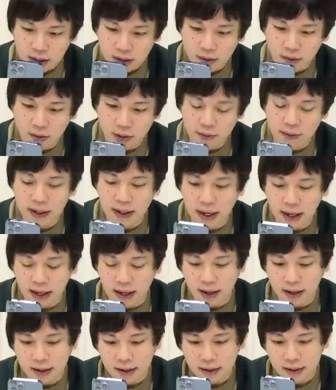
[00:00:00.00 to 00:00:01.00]
これは
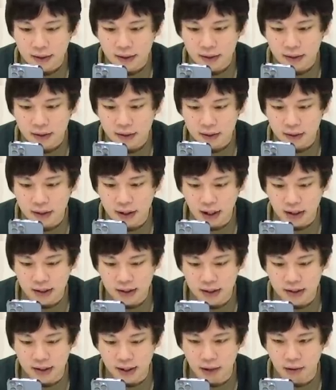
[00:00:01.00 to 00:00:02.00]
ね
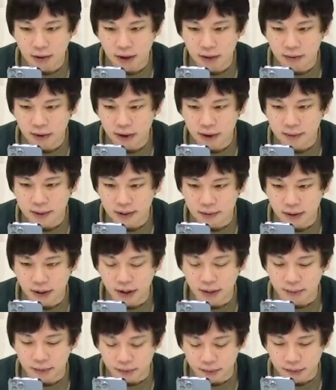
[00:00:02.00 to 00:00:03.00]
ガチャ0連はやめた方がいい
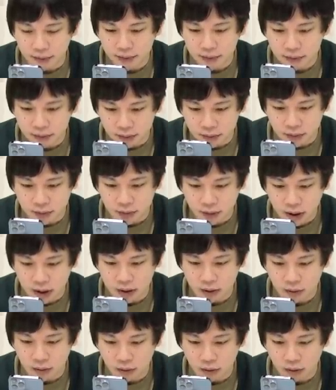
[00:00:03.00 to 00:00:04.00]
かもうんあ
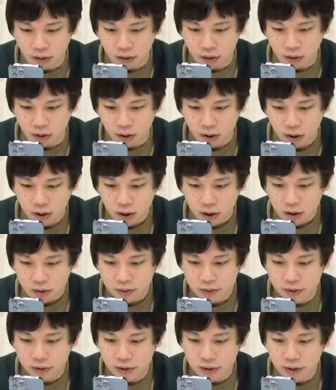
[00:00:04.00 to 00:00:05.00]
のー、
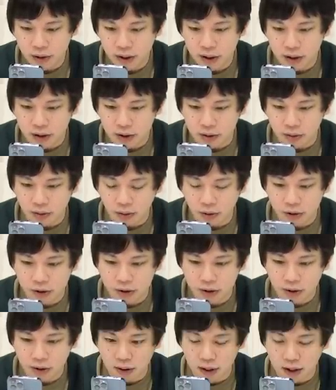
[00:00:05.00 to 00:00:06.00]
普通にその
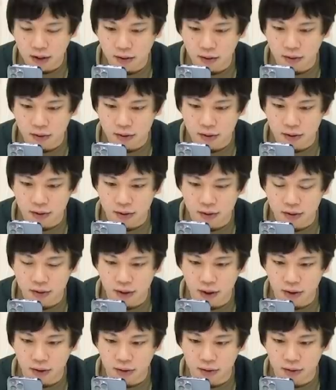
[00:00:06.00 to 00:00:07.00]
星5を確保するっ
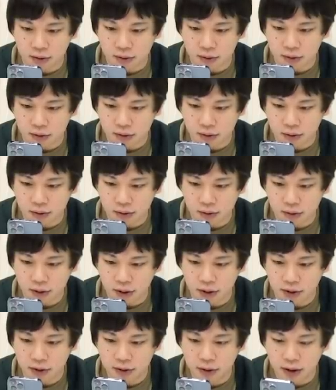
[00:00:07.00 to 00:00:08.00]
ていう
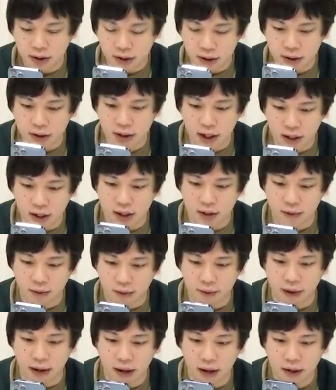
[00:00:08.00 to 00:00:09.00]
理由で引いていいこ
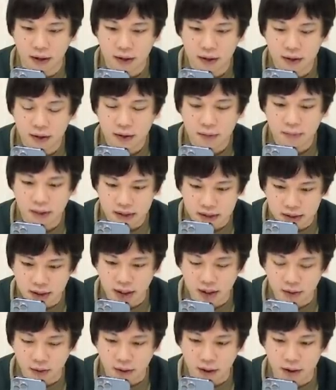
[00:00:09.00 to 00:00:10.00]
れはマジ
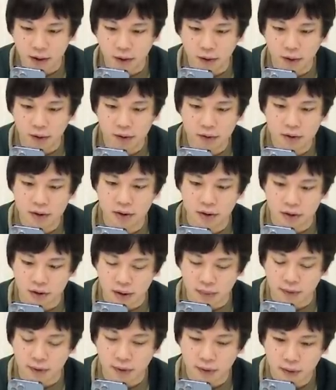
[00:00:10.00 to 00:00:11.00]
で今回両方強いし
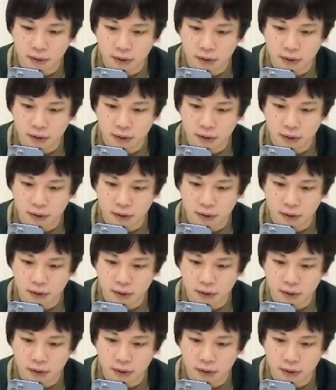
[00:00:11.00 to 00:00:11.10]
かも